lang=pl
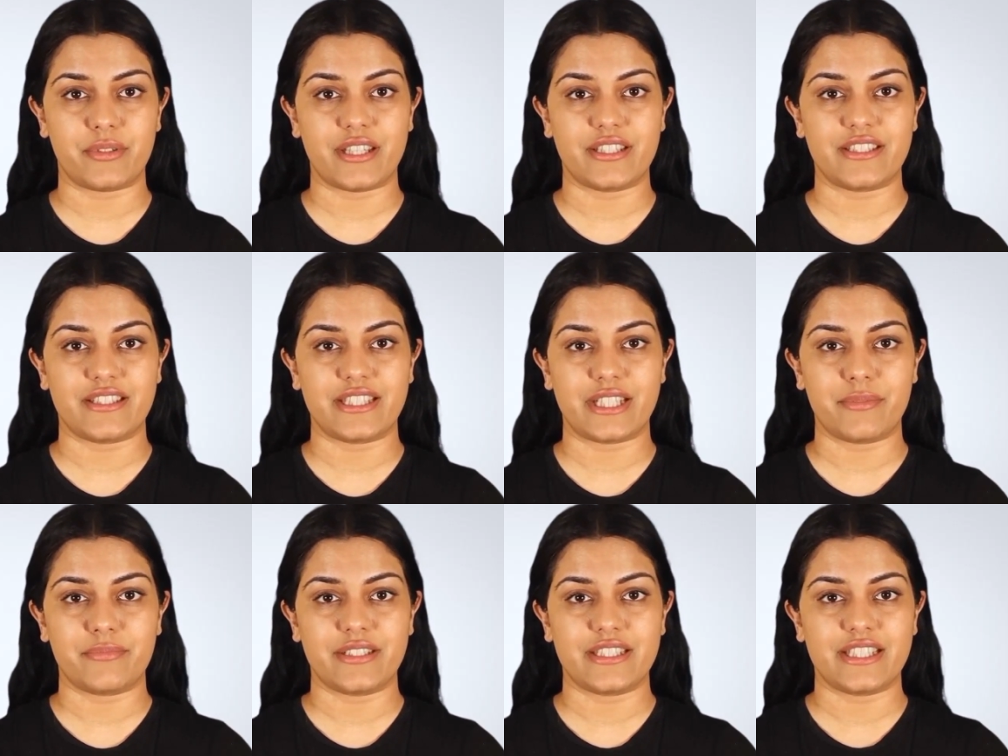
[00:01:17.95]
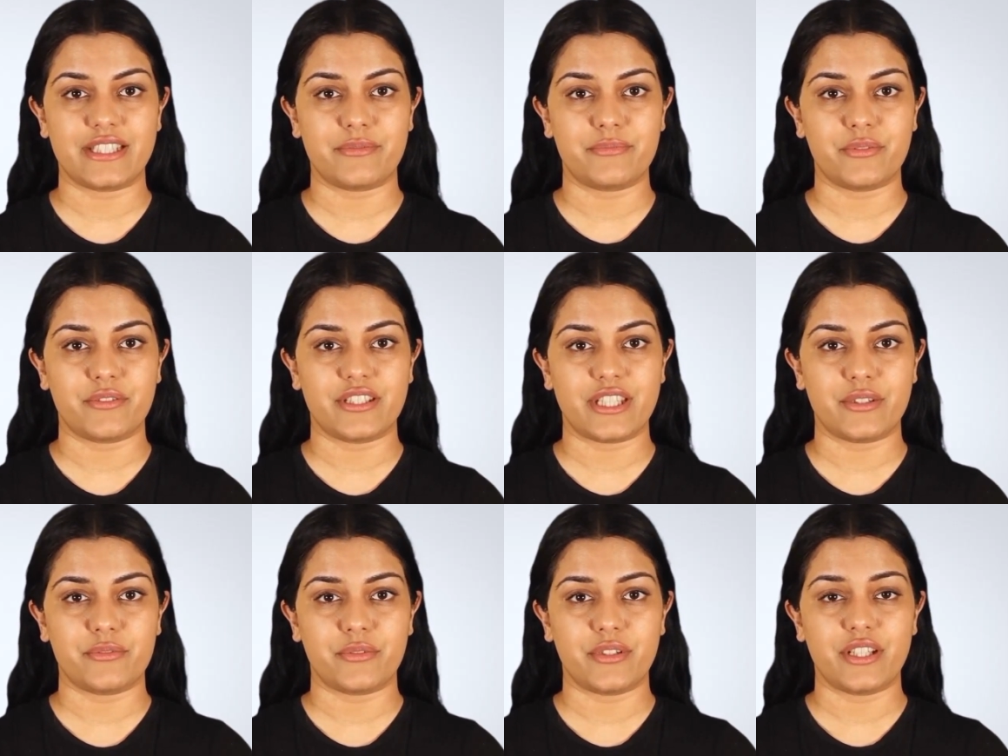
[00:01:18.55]
Czasami zespół
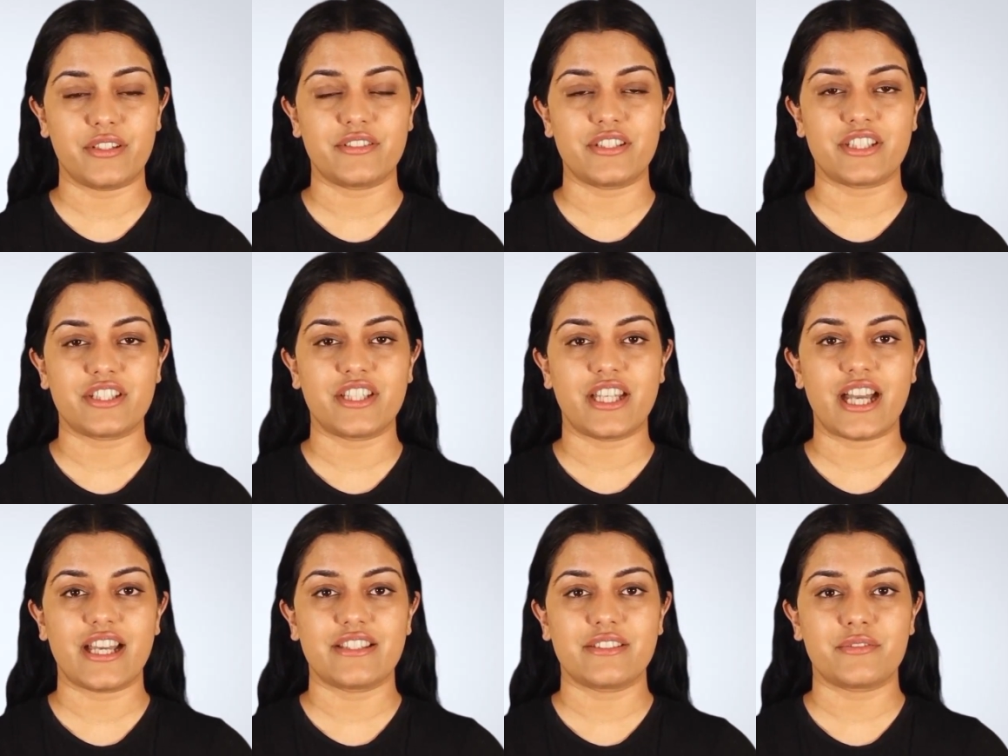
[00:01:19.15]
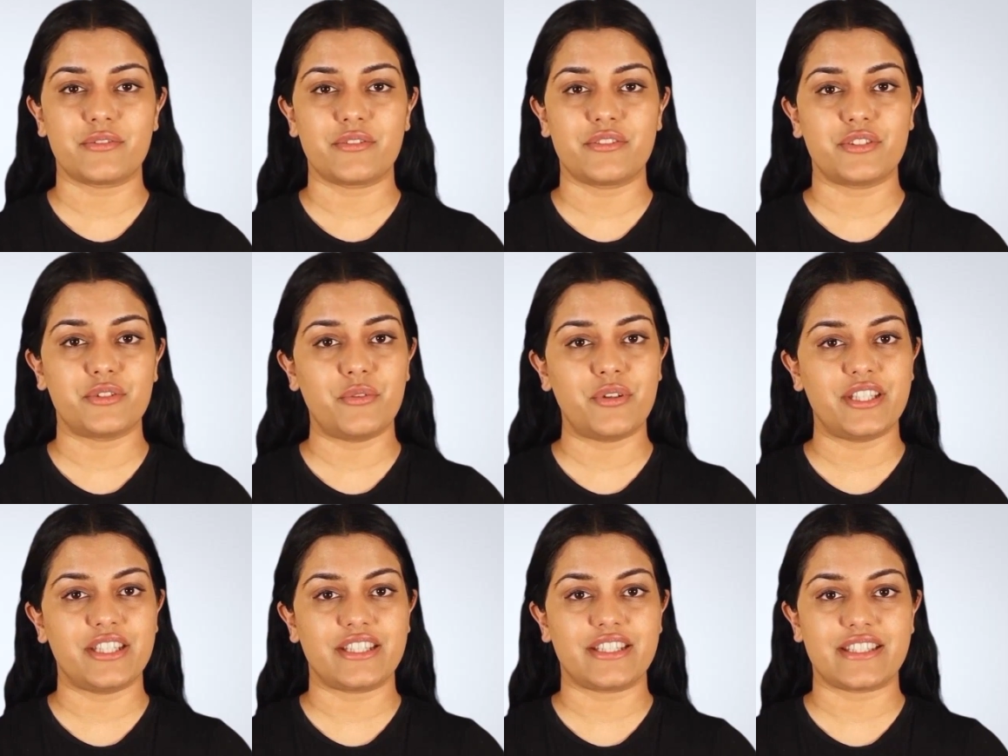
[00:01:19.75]
zajmujący się astmą
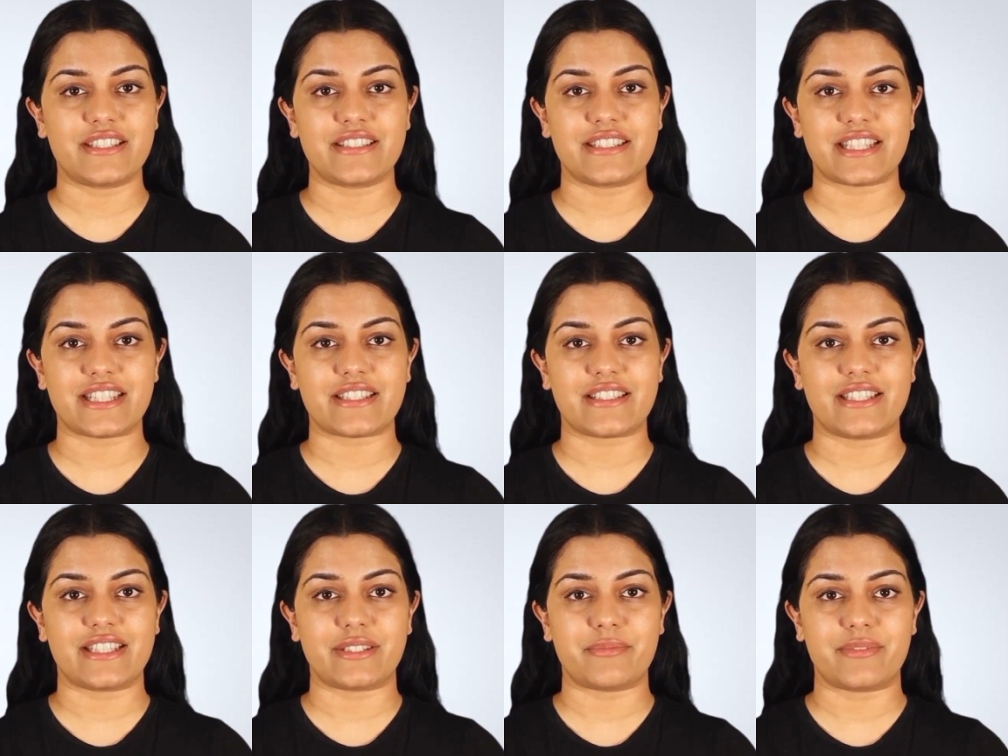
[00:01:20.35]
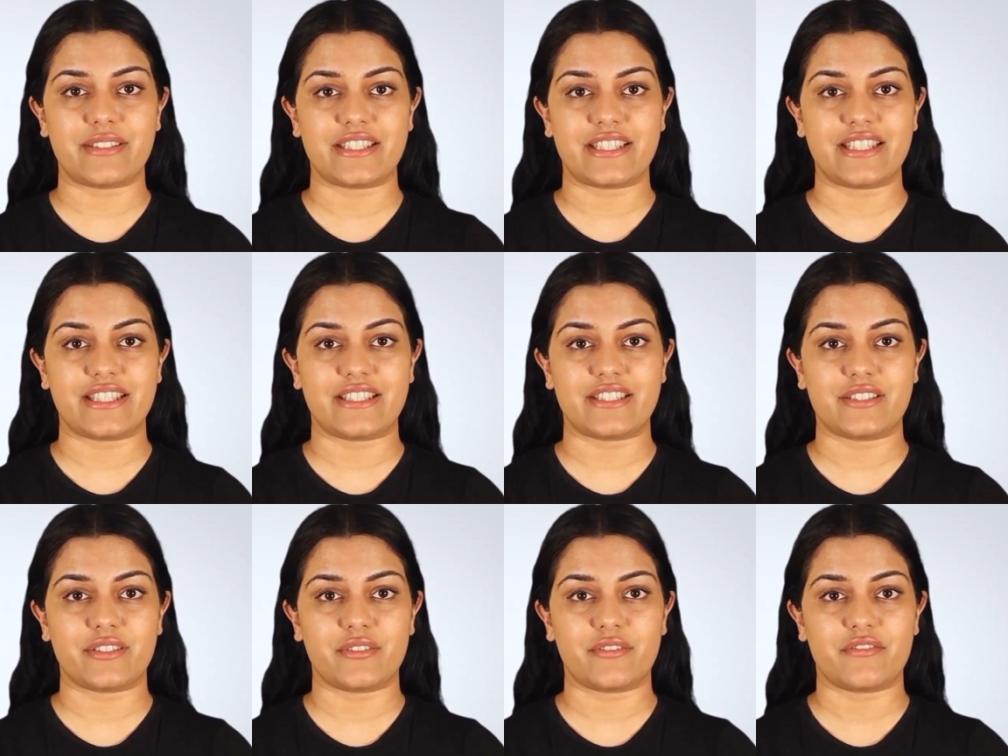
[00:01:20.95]
składa się z innych
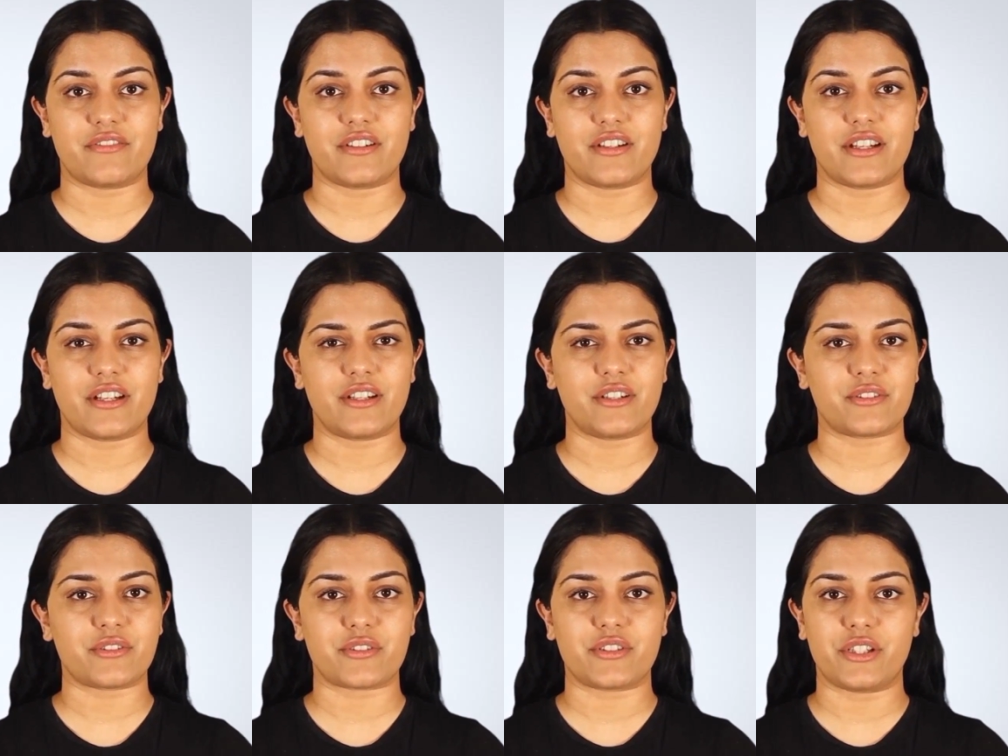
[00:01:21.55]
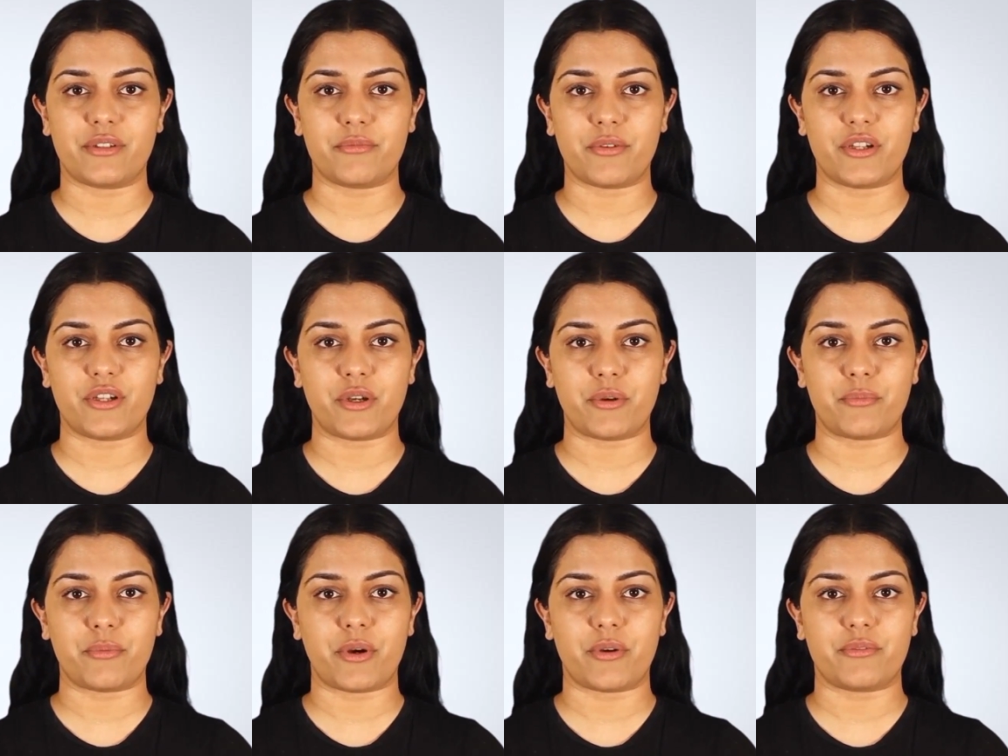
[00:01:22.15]
specjalistów, którzy
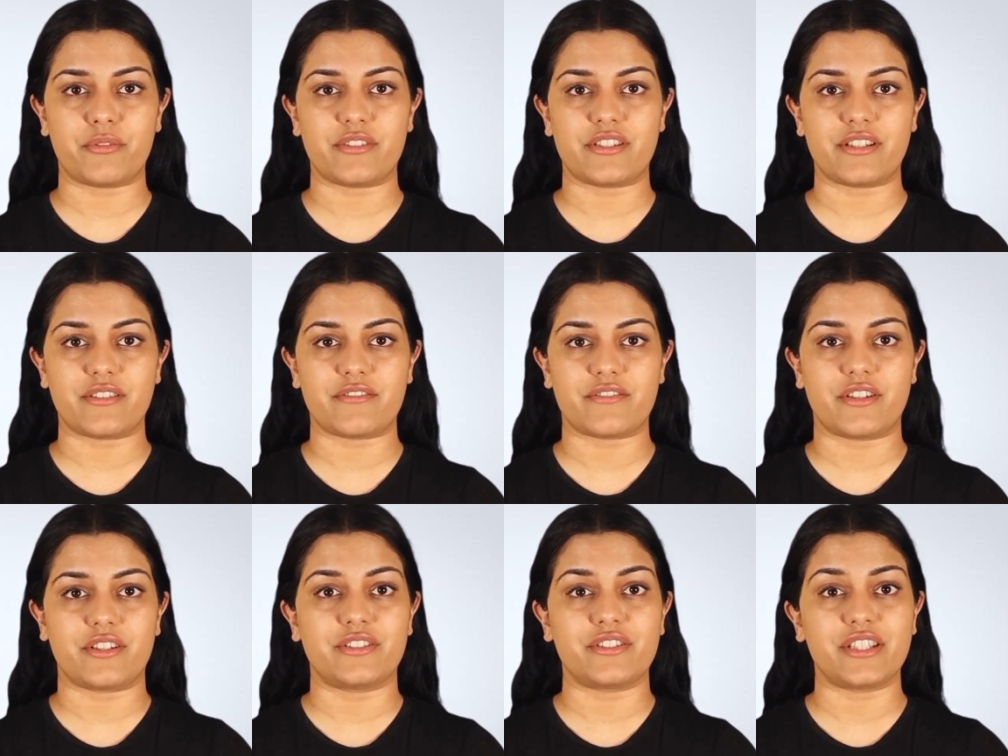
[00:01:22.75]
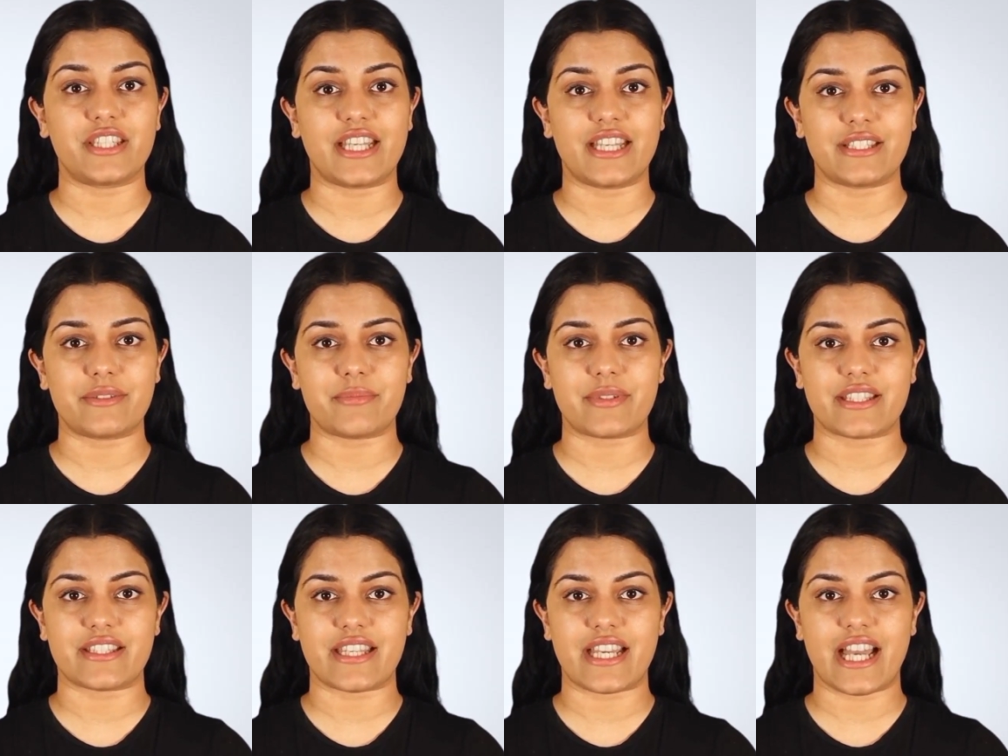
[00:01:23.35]
mogą pomóc w różnych
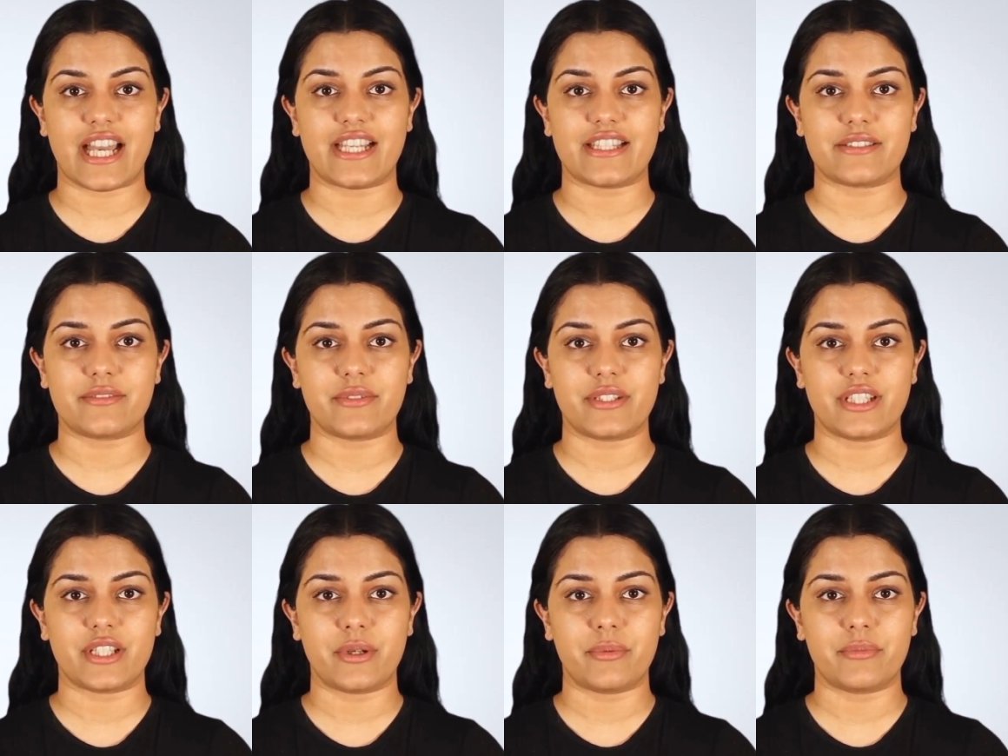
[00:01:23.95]
aspektach astmy.